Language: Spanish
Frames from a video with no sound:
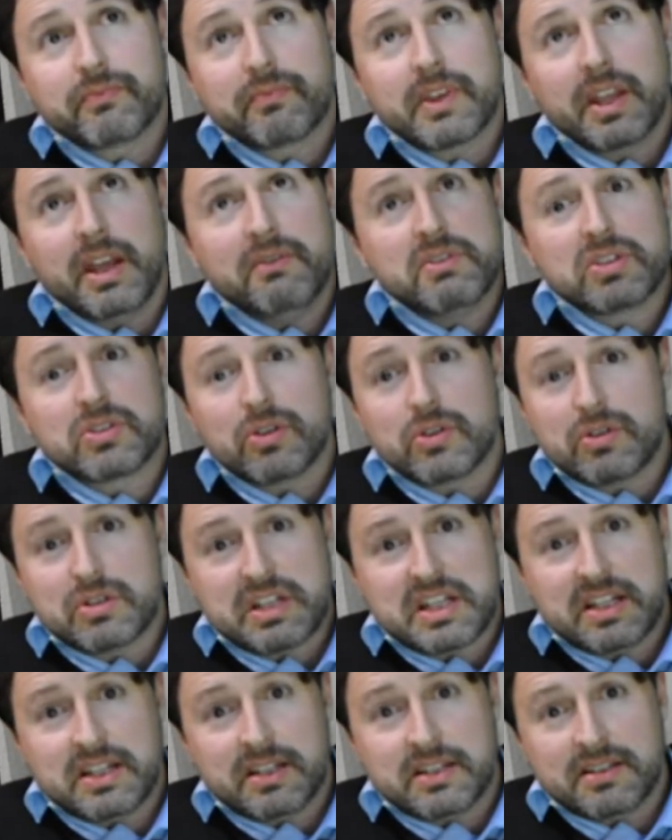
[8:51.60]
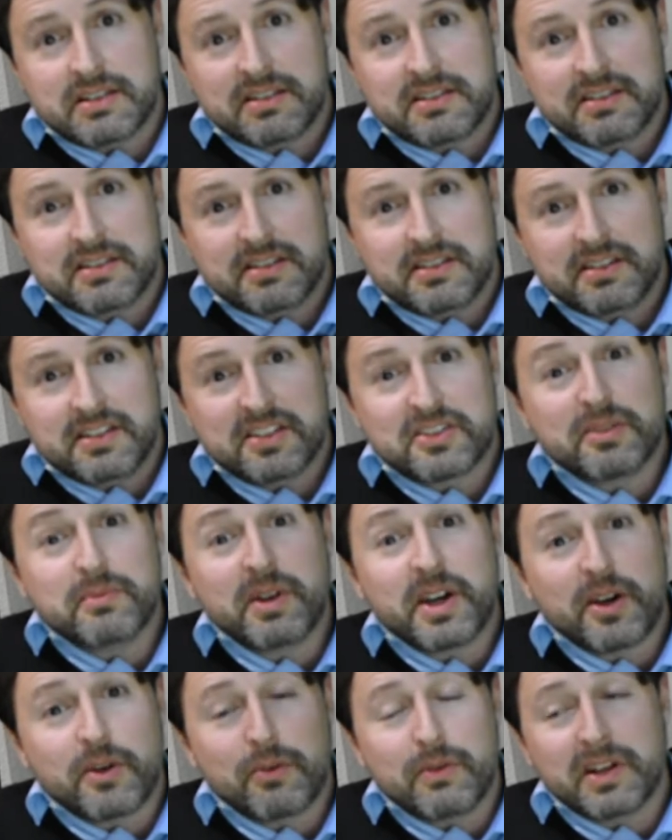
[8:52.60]
He visto cosas... Esto
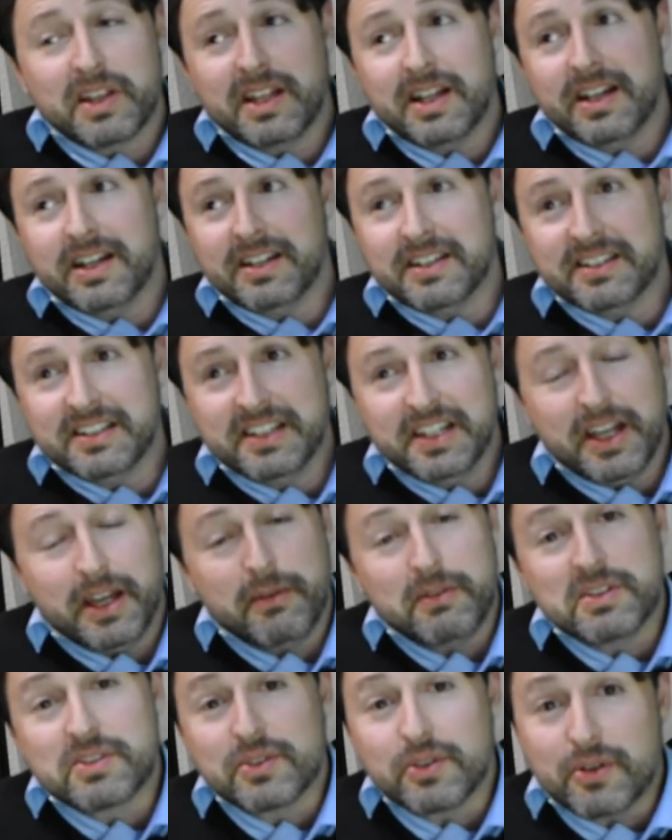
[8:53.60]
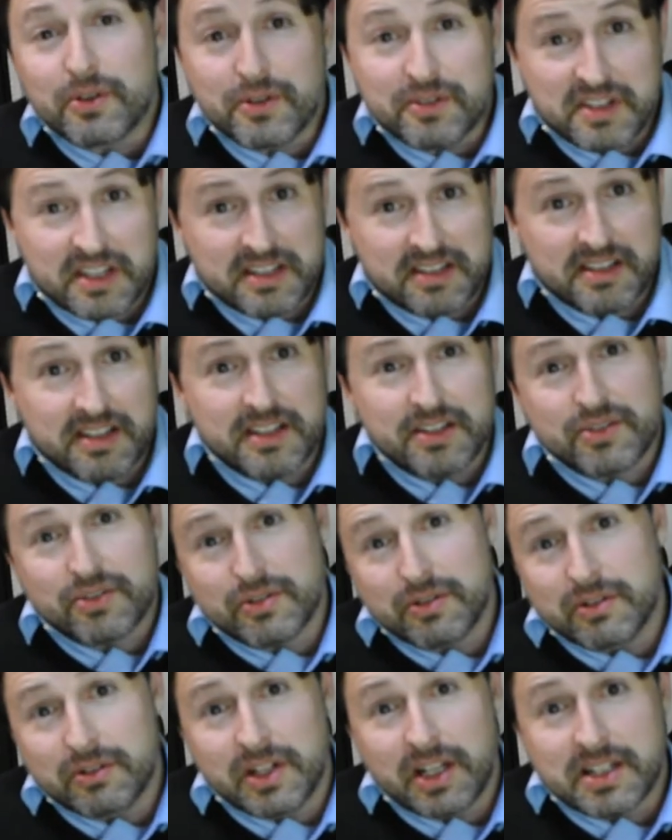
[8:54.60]
me recuerda... He visto cosas que
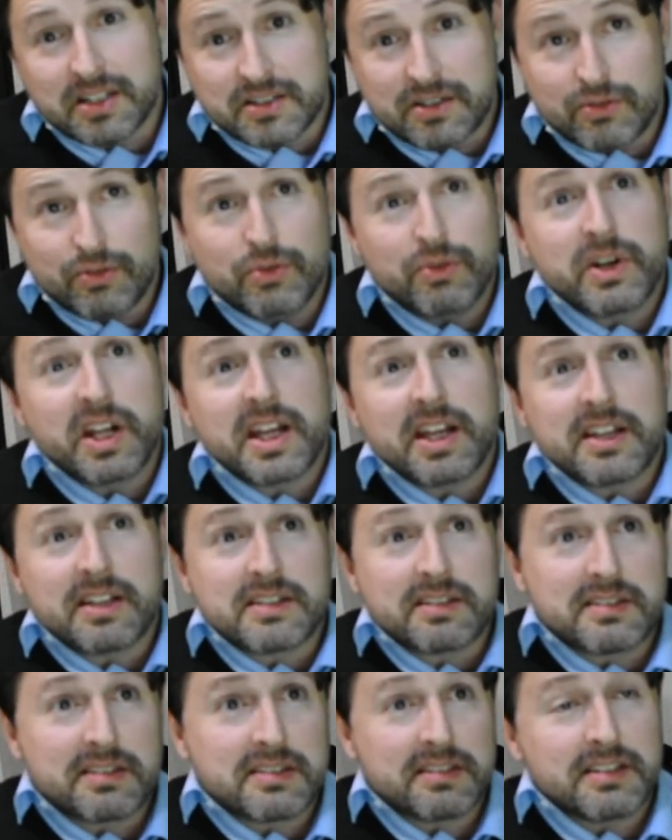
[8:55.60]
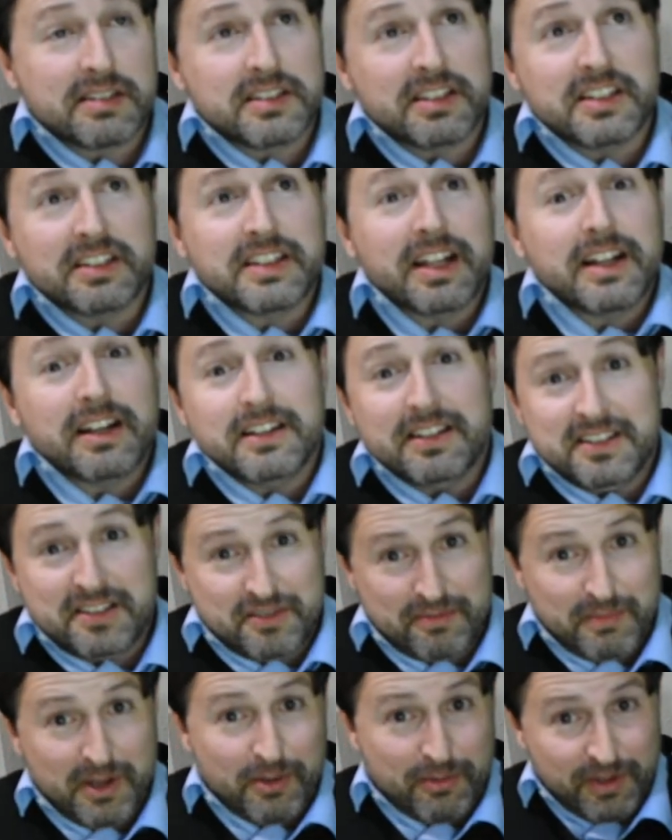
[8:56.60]
solo las lunas eh, de tal...
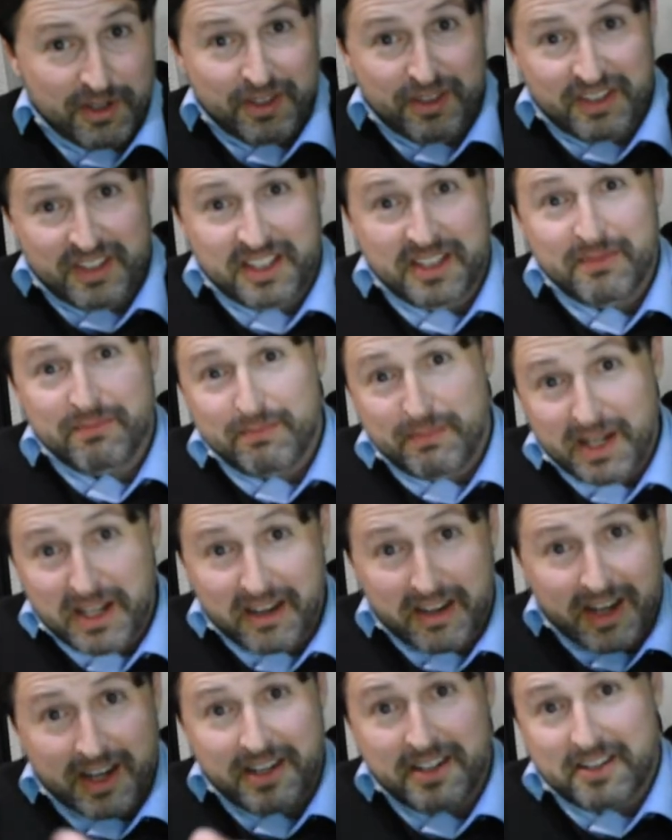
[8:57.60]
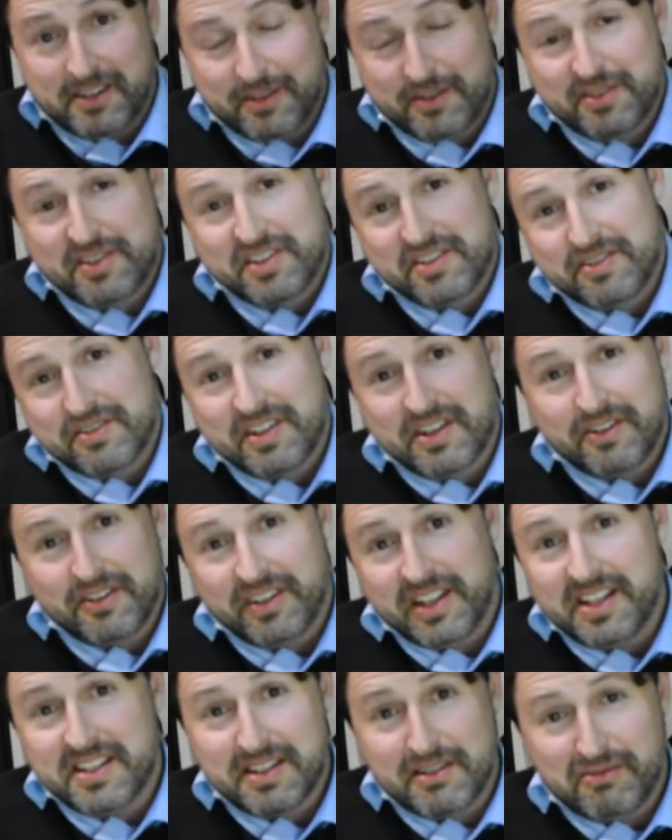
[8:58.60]
Eso me acuerdo de Blade Runner. No sé si os
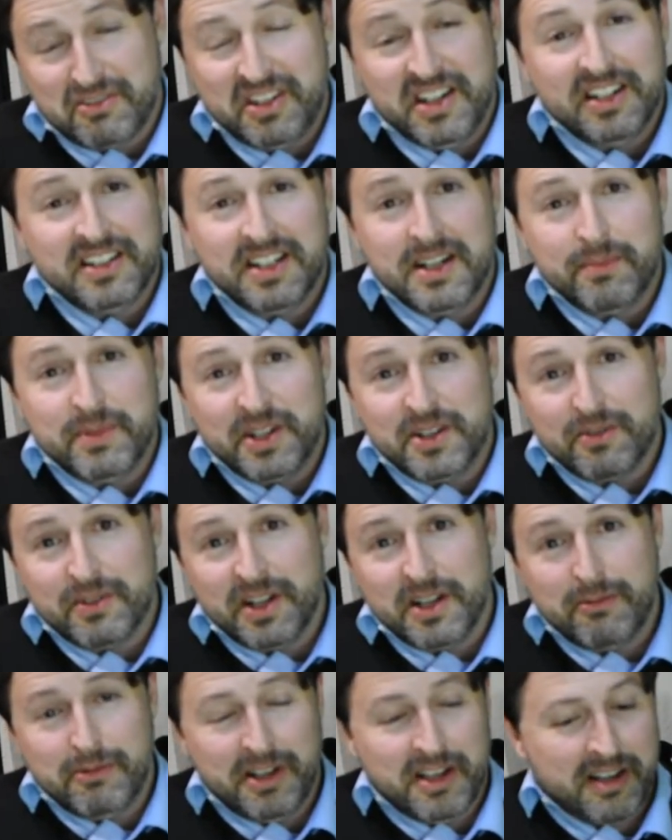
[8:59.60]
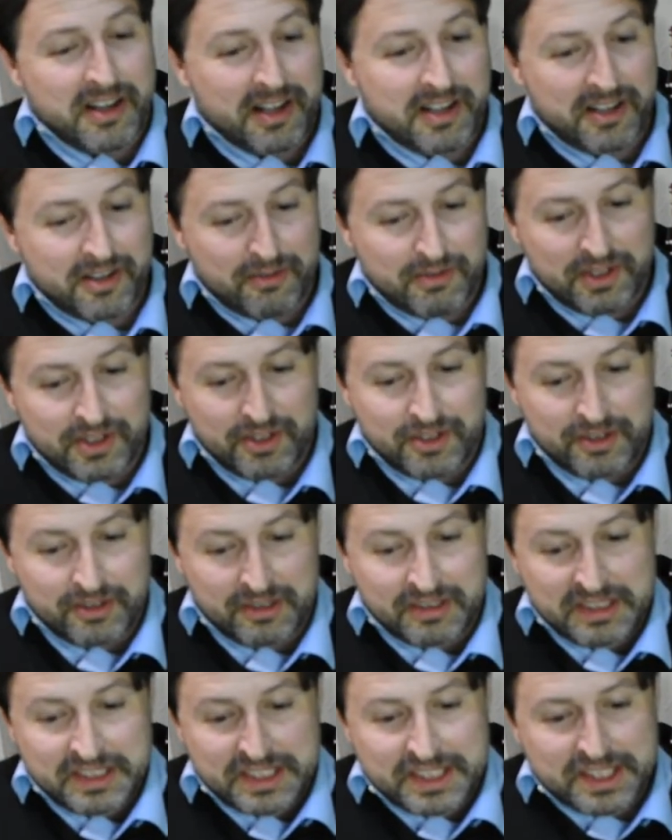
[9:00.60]
acordáis al final de la película de Blade Runner
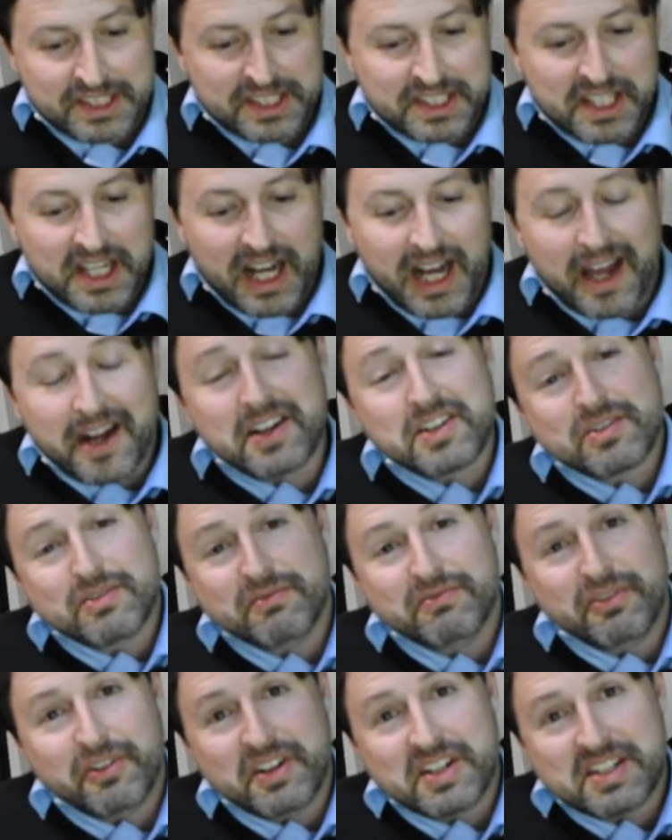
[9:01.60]
cuando Harrison Ford